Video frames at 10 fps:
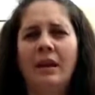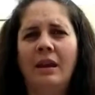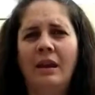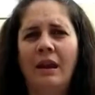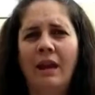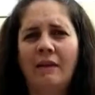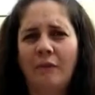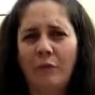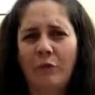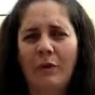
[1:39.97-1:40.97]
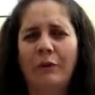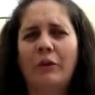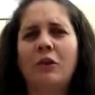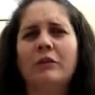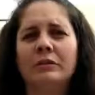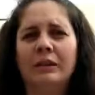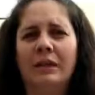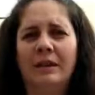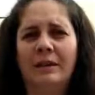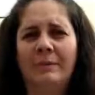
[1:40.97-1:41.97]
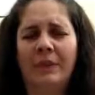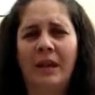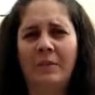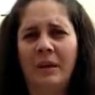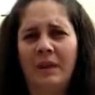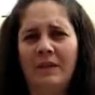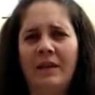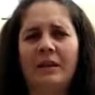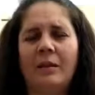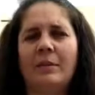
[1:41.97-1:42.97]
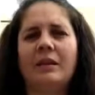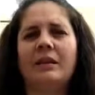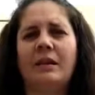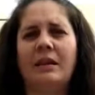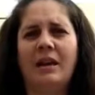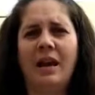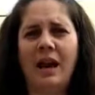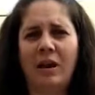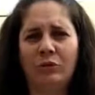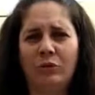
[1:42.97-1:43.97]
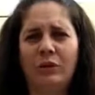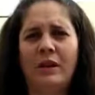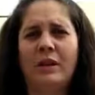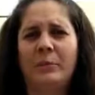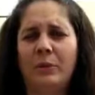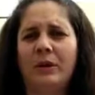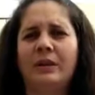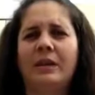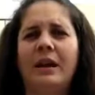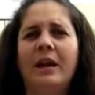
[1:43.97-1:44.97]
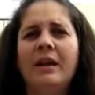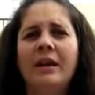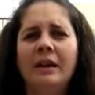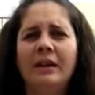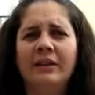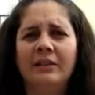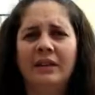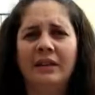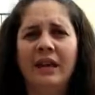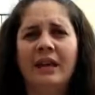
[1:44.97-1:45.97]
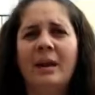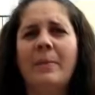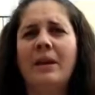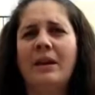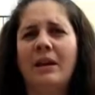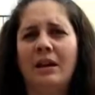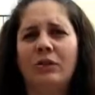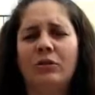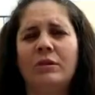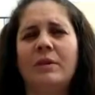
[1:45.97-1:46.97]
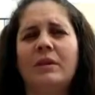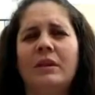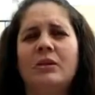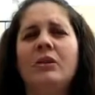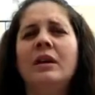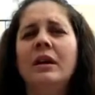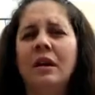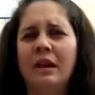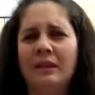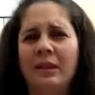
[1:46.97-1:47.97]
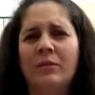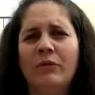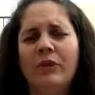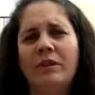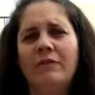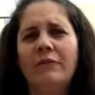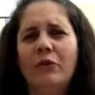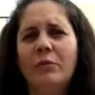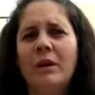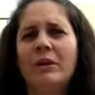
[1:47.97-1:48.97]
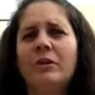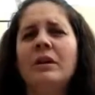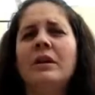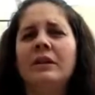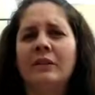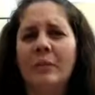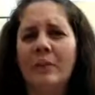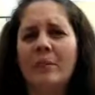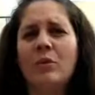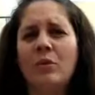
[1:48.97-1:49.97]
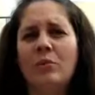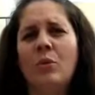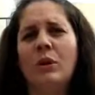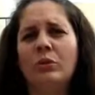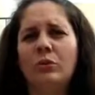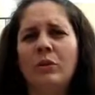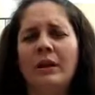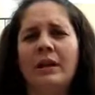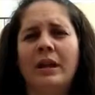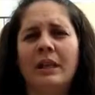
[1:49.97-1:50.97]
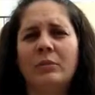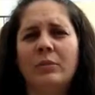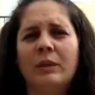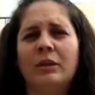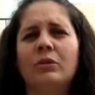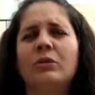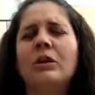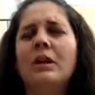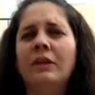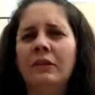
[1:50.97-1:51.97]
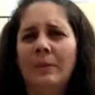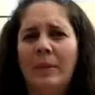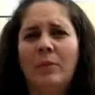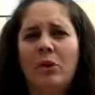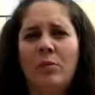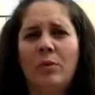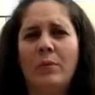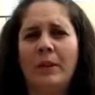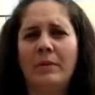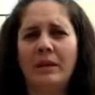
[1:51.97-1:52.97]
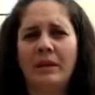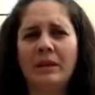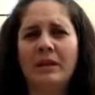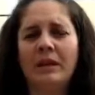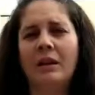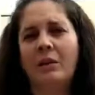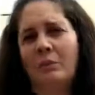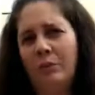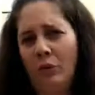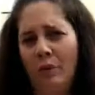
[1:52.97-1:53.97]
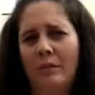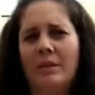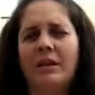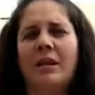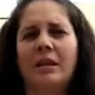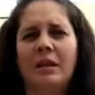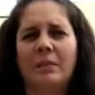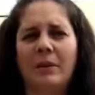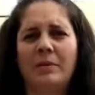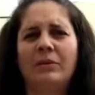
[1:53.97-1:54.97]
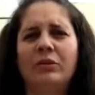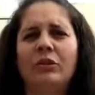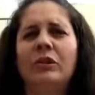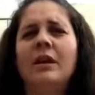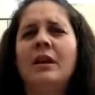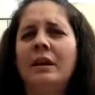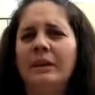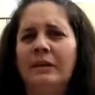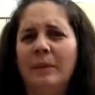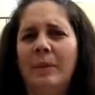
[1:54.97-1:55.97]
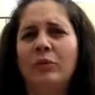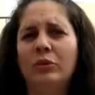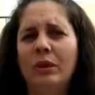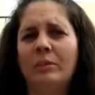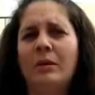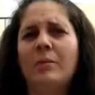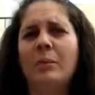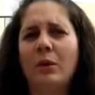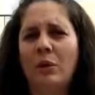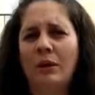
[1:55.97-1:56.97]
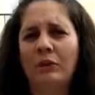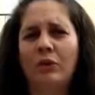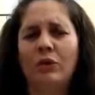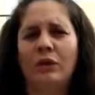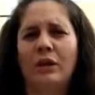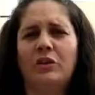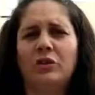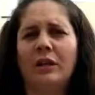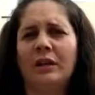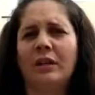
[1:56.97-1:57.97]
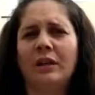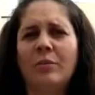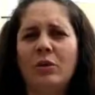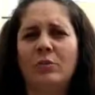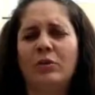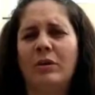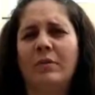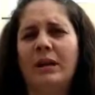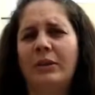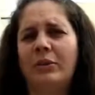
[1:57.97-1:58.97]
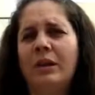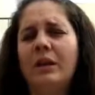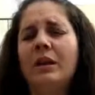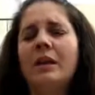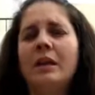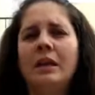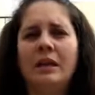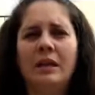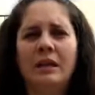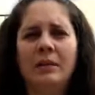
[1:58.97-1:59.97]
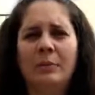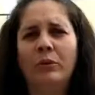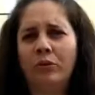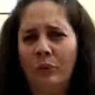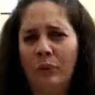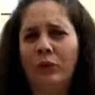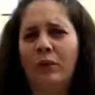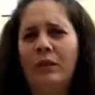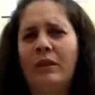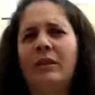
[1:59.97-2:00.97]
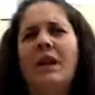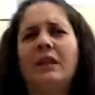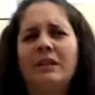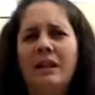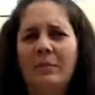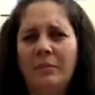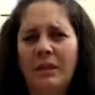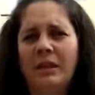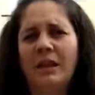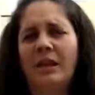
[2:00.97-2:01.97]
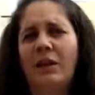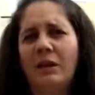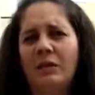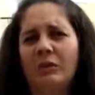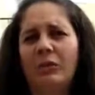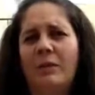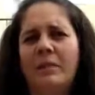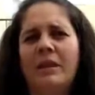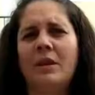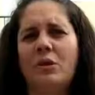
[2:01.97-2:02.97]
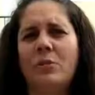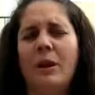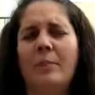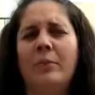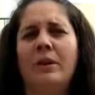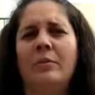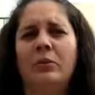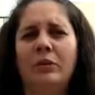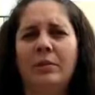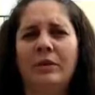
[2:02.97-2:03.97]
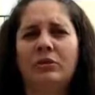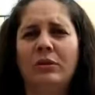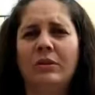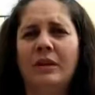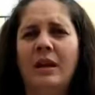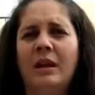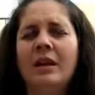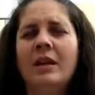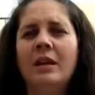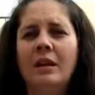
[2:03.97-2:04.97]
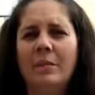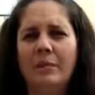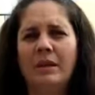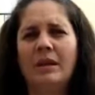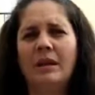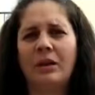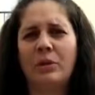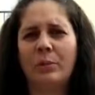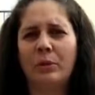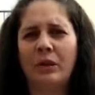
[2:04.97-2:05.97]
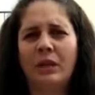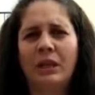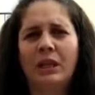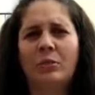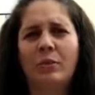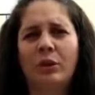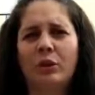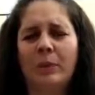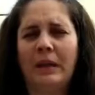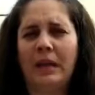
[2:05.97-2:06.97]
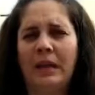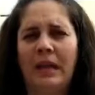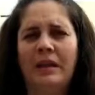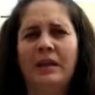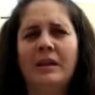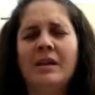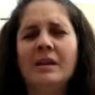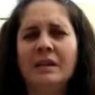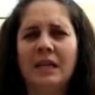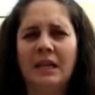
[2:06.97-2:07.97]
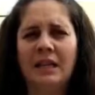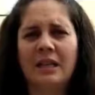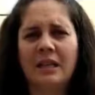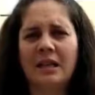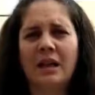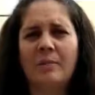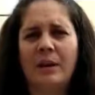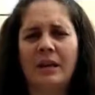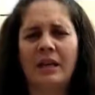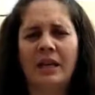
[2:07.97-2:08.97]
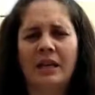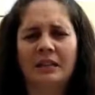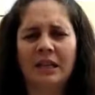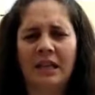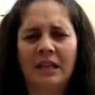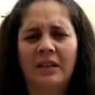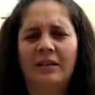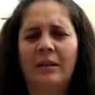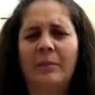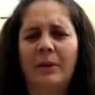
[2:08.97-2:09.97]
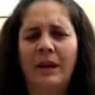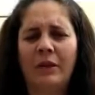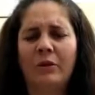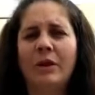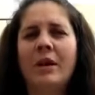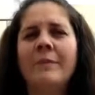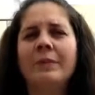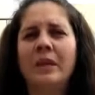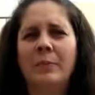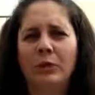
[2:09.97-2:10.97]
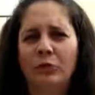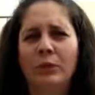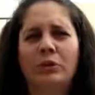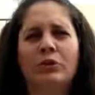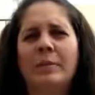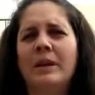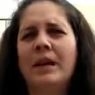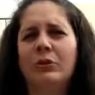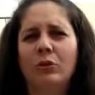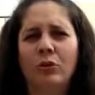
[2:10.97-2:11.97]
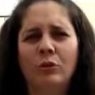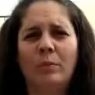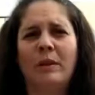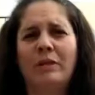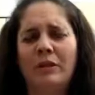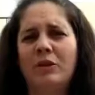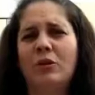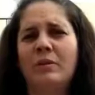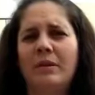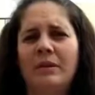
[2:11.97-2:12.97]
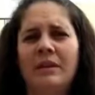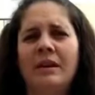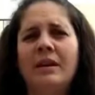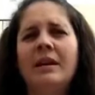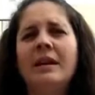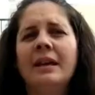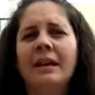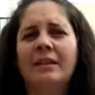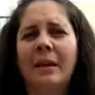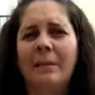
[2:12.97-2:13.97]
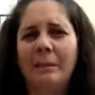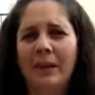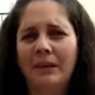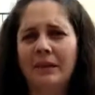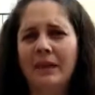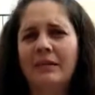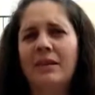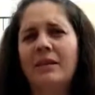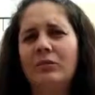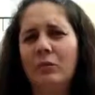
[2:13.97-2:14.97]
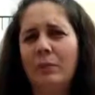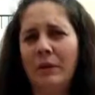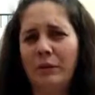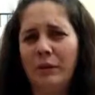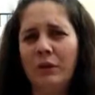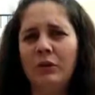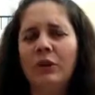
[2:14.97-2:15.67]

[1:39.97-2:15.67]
eh, e información eh, que viene directamente de las autoridades políticas y sanitaria para que el resto de vecinos estemos bien informados, sepamos cómo actuar en cada momento, sepamos cómo prevenir, eh, tomar medidas de prevención y sepamos también pues cuáles son los derechos que tenemos como trabajadores y por supuesto lo que decía antes, las medidas, cuáles son medidas, como las podemos también solicitar, las medidas que nos protegen en este momento para que nadie se quede detrás y para que nadie se quede desamparado. Y por supuesto también a todos esos vecinos y vecinas que están pendientes de sus vecinos